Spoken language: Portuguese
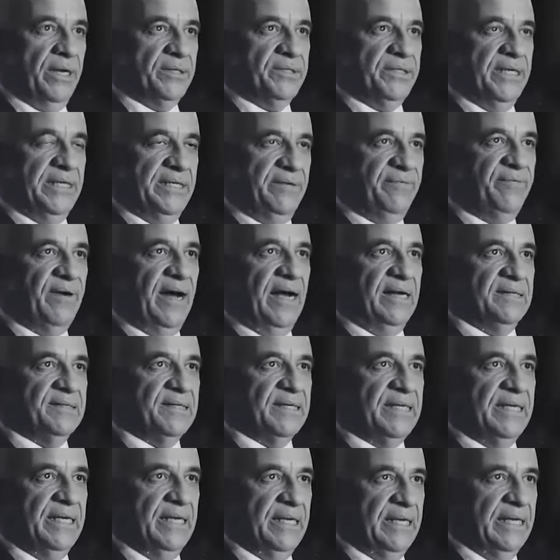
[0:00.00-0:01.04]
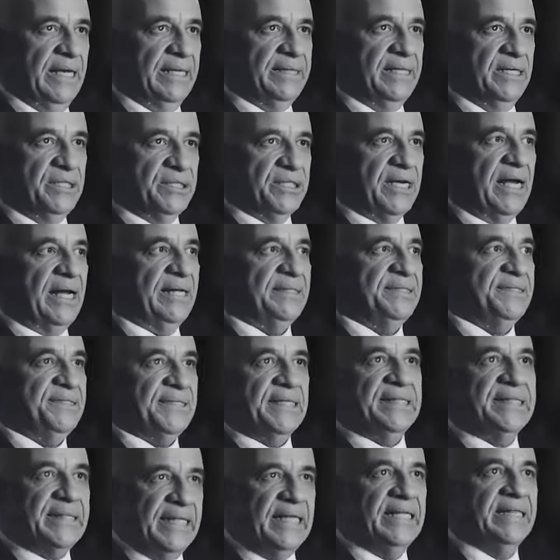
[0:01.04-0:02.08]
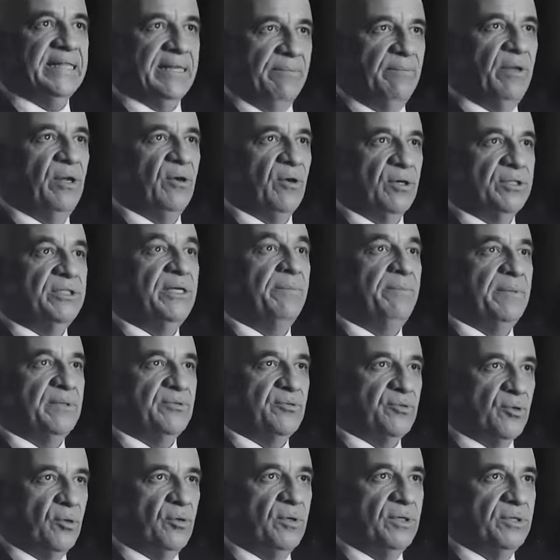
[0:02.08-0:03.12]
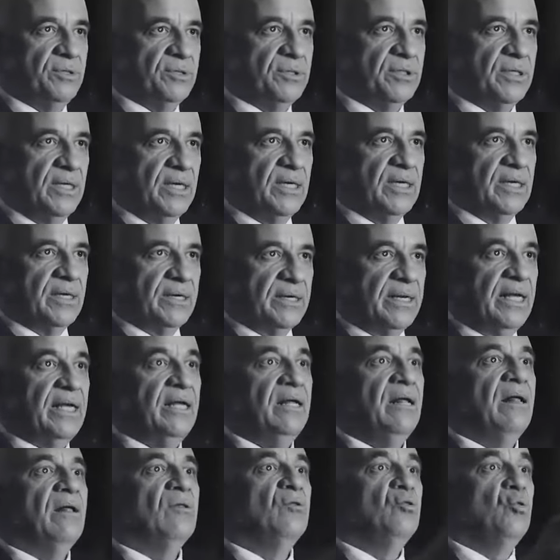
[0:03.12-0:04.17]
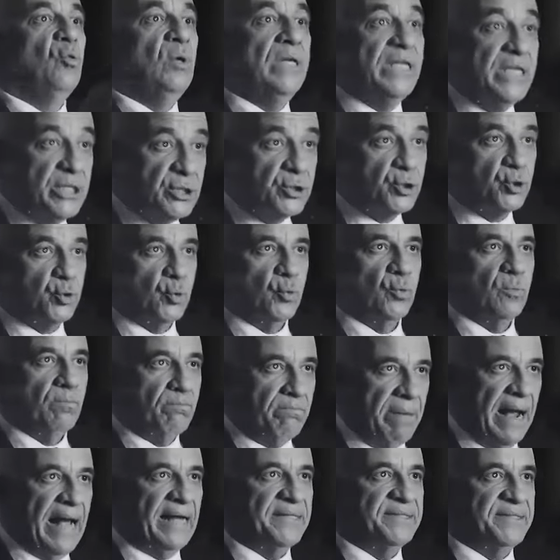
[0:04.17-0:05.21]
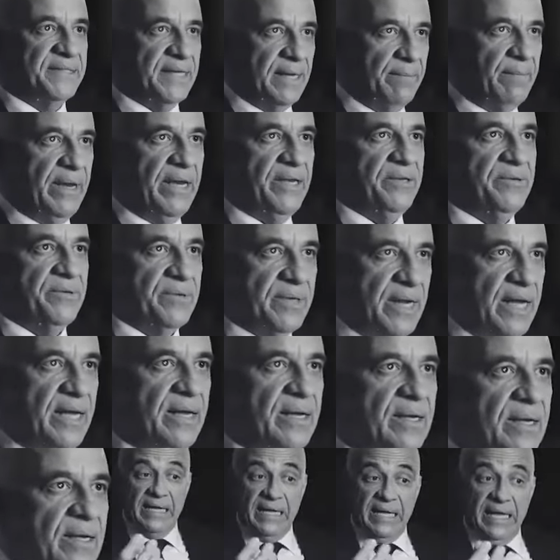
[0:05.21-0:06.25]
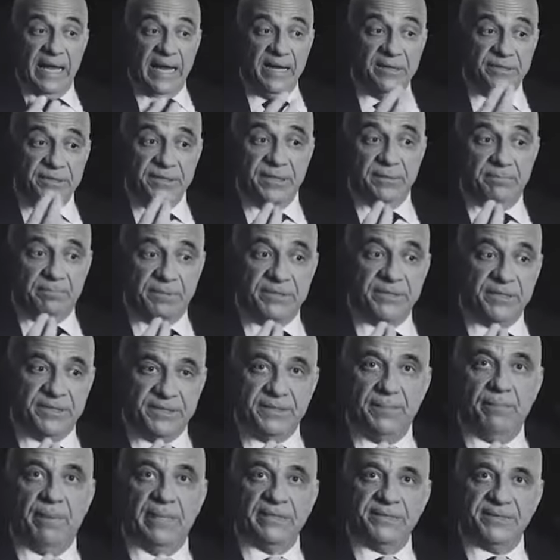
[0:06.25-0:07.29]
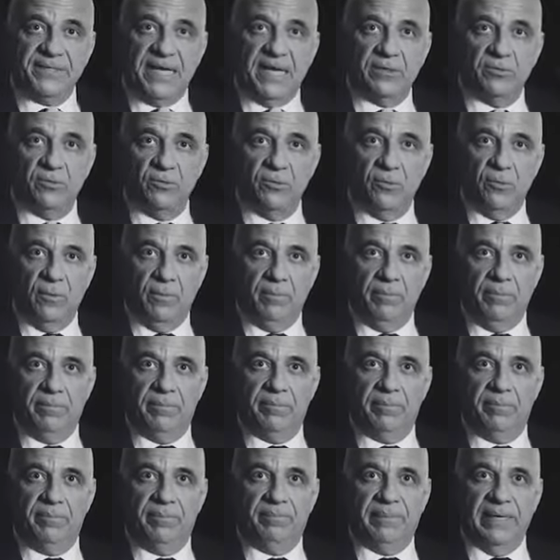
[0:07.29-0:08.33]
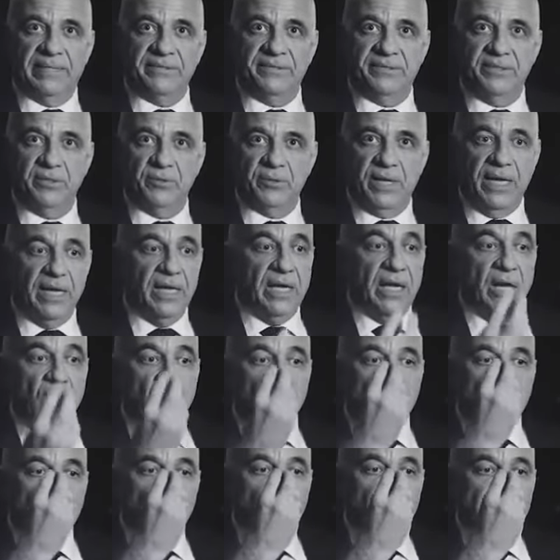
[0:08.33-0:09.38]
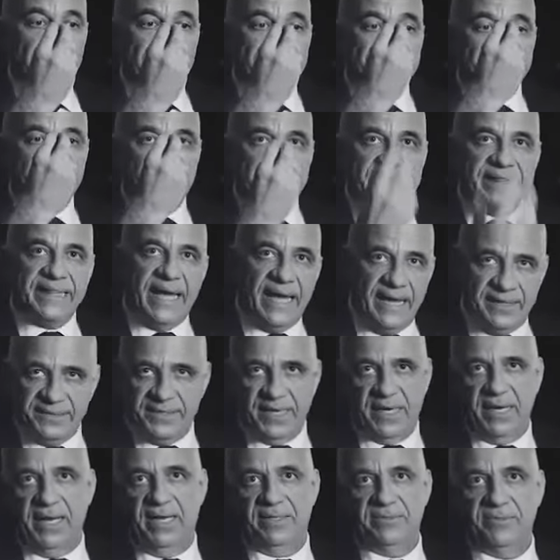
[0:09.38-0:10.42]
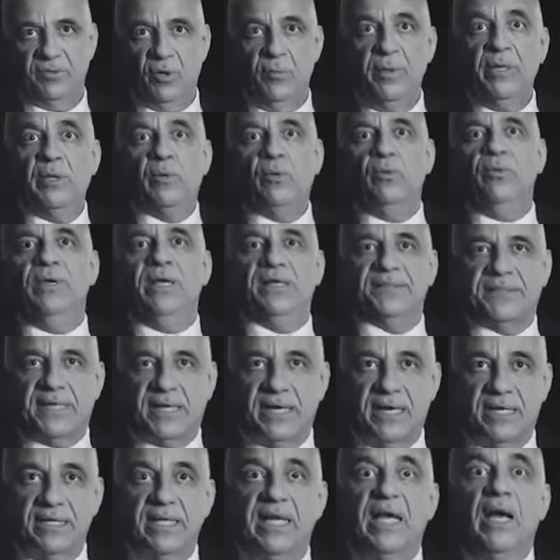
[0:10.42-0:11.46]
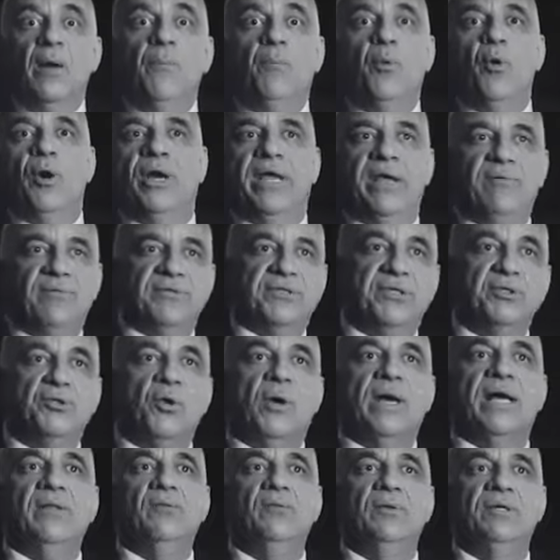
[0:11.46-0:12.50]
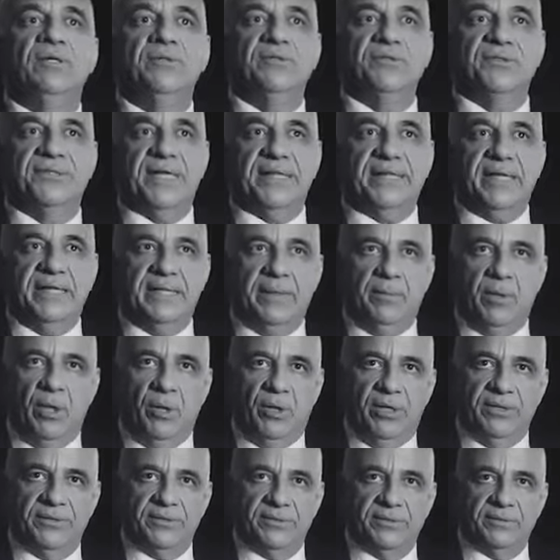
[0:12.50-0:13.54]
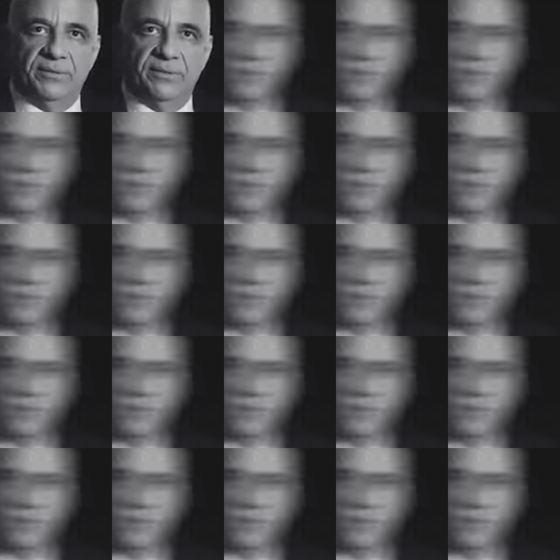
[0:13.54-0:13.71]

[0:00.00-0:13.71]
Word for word: a gente faz aqui é deixar 70 milhões de pessoas né, no lixo, basicamente. Né? É isso que precisa ser pensado no Brasil. Né? Como resgatar essa classe, como incluir essa classe. Por que você jogar no lixo 70 milhões?